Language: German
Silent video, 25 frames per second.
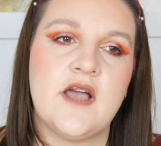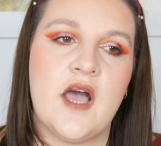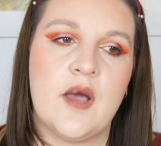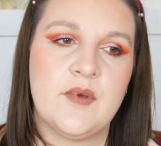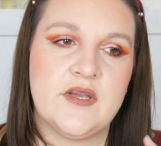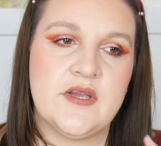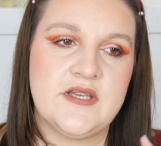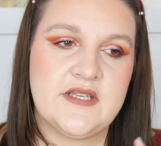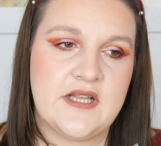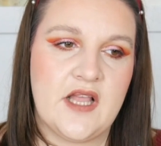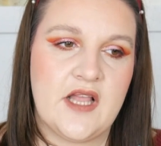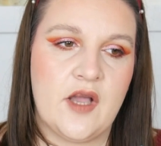
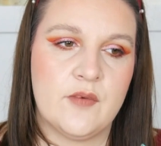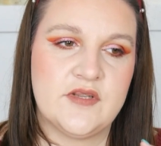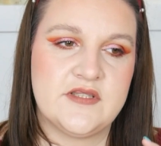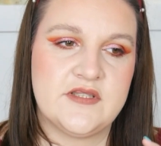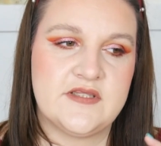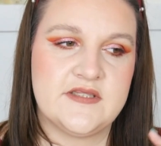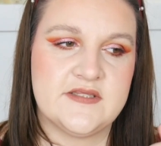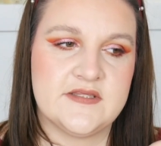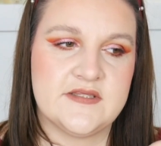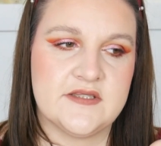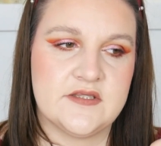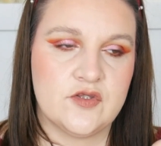Aber ich glaube,
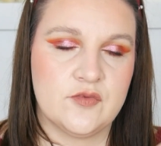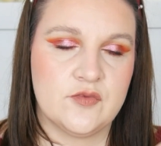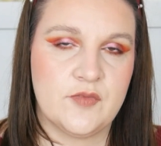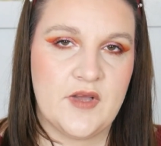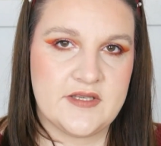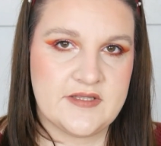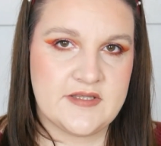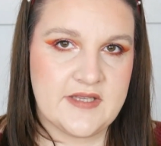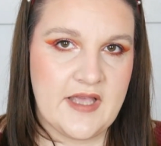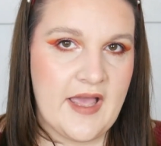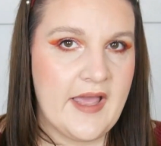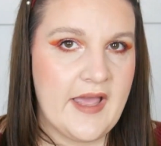diese
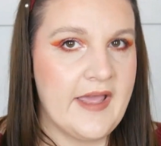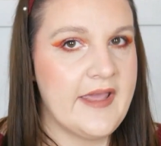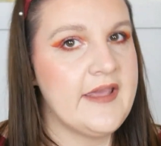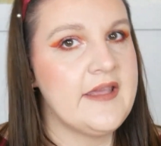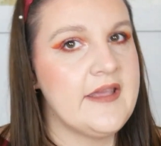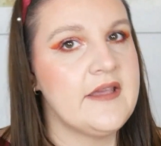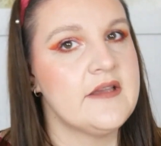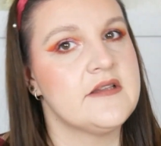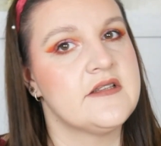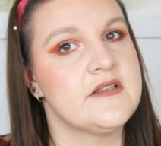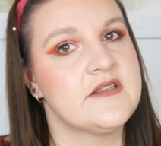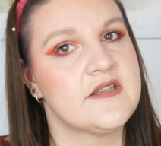Nummer 3
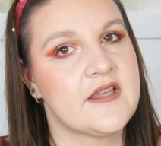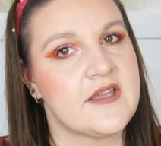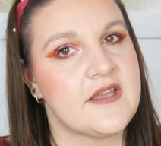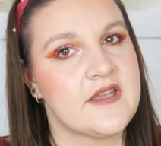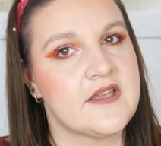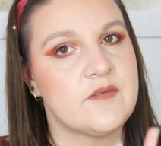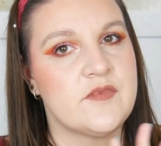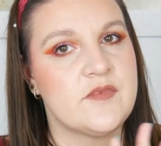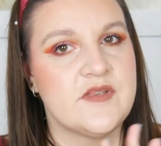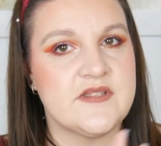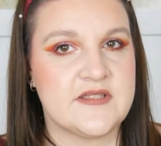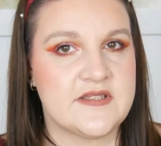in
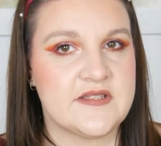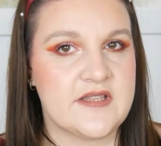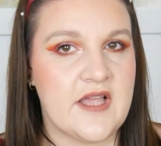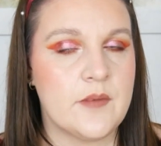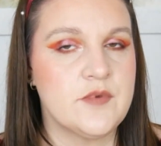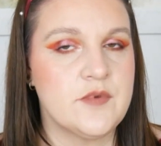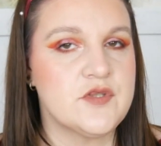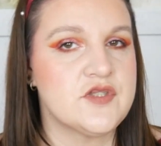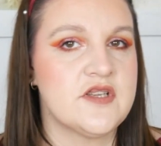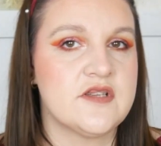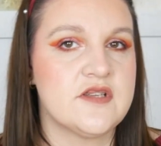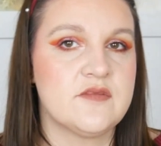regelmäßigen
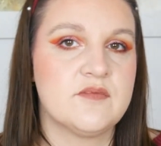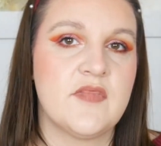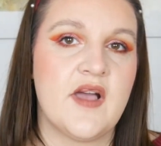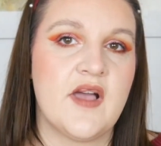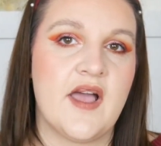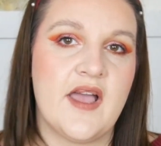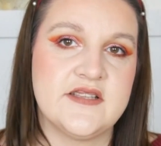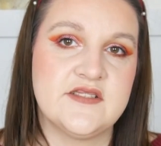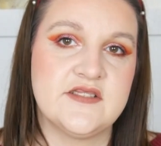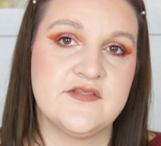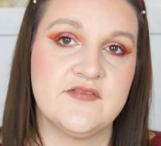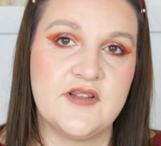Abständen mal
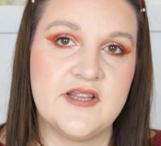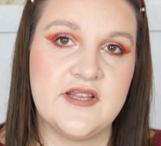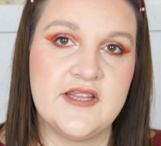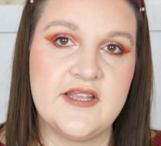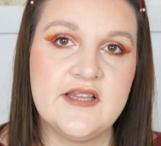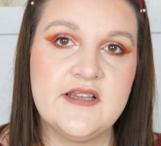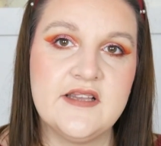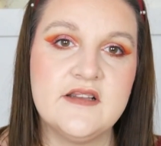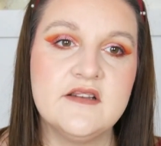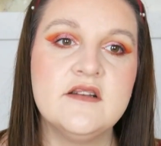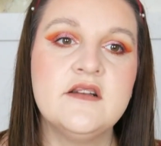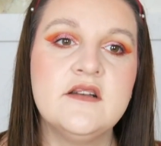als
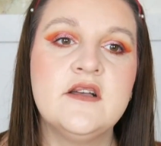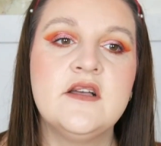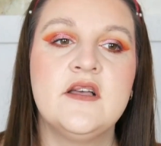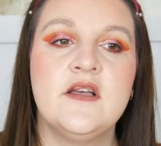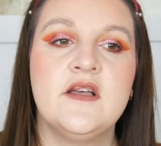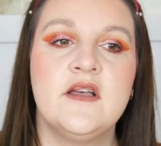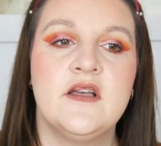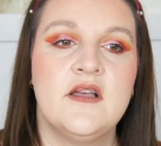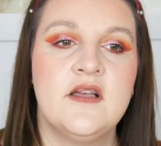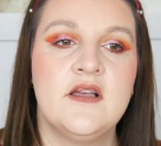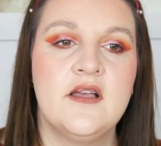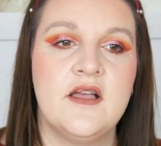Pflege,
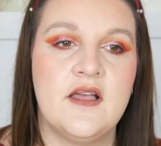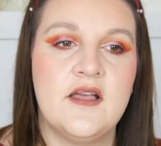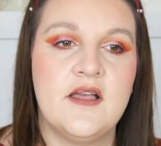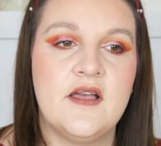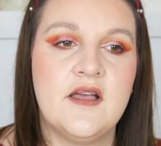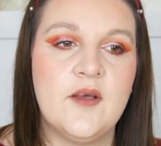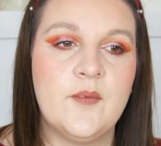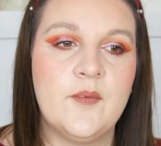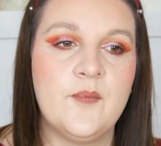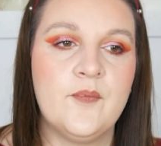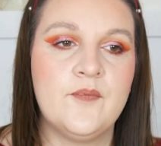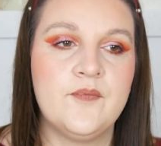
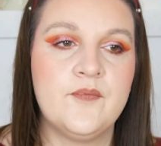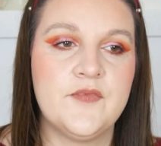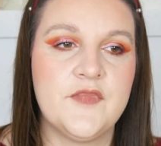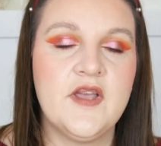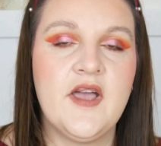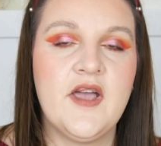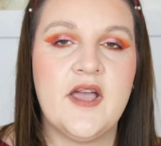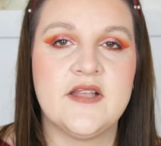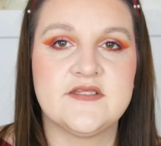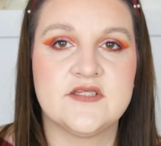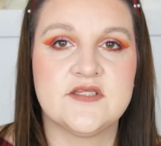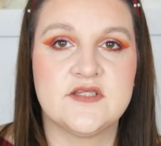ähm,
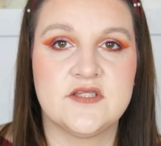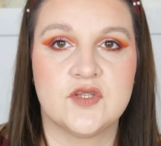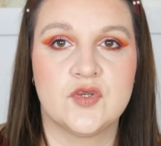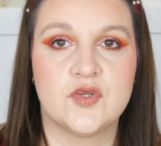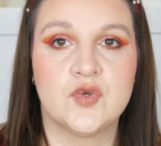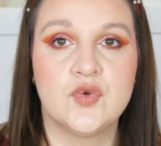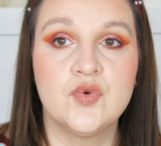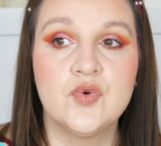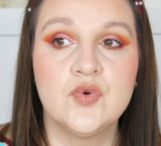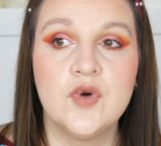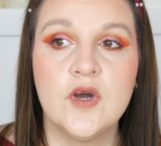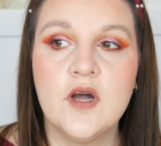ne, als eine
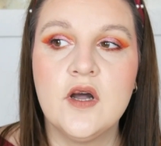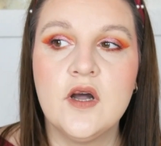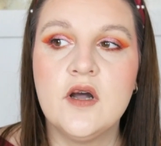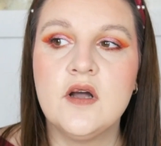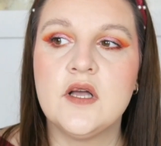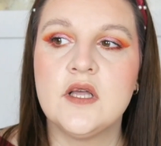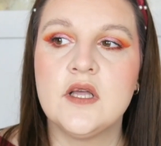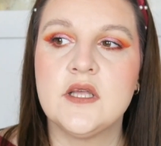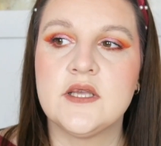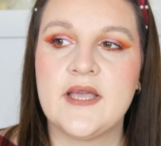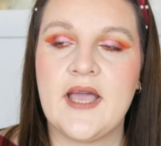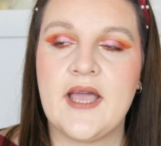Kur,
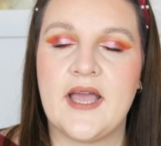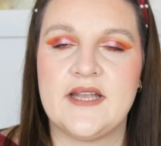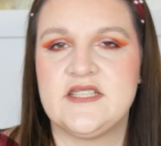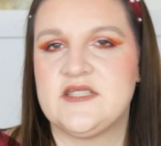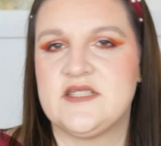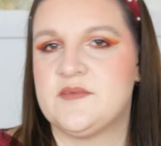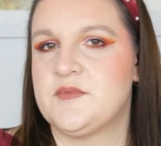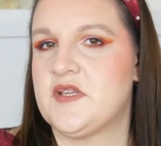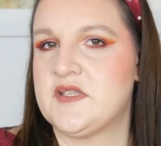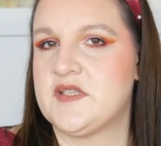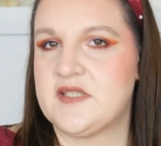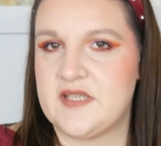kann
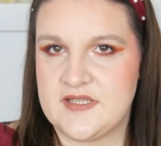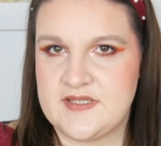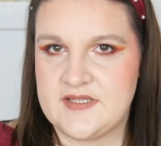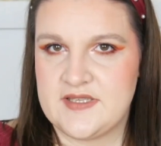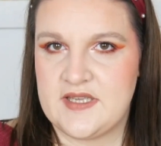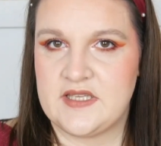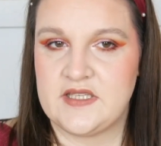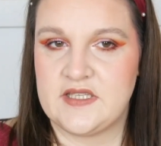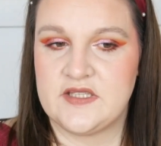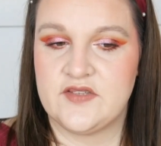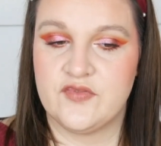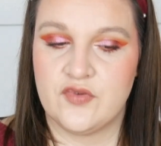ich mir
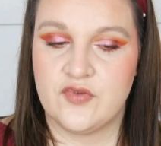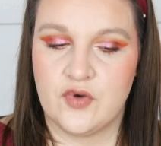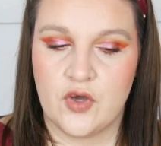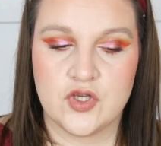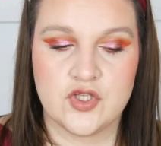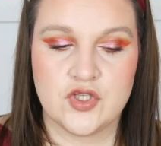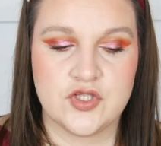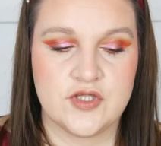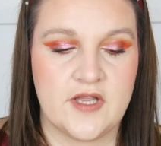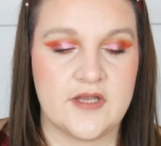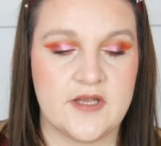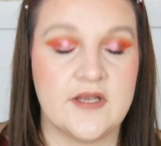tatsächlich
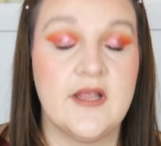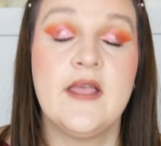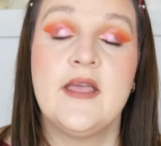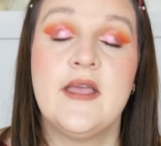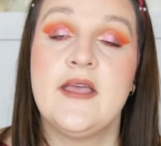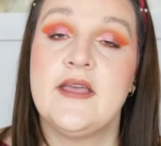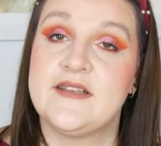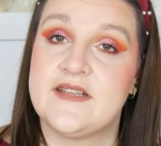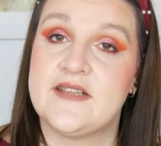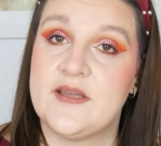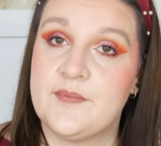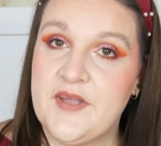vorstellen.
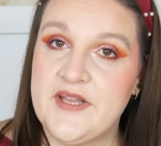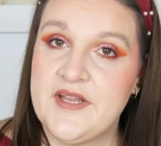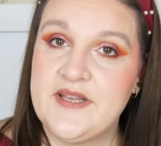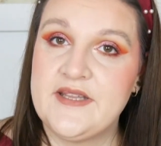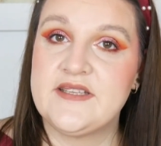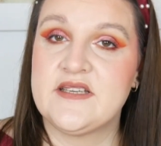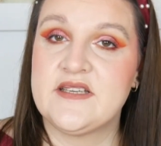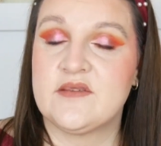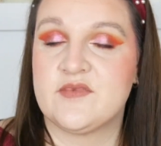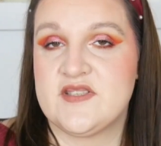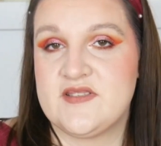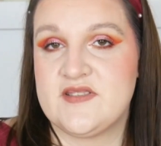Da bin
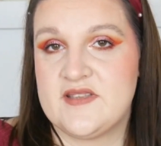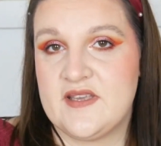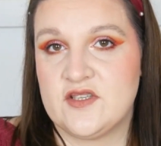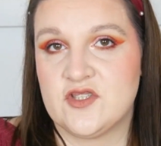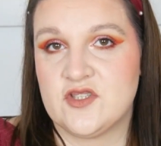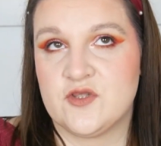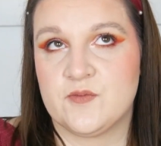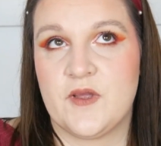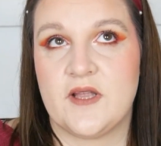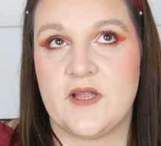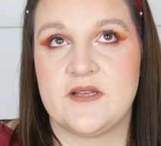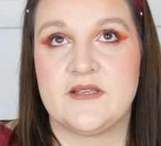ich aber sehr
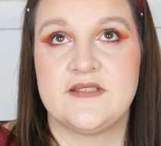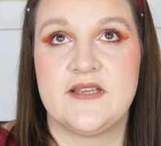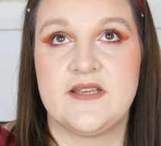gespannt.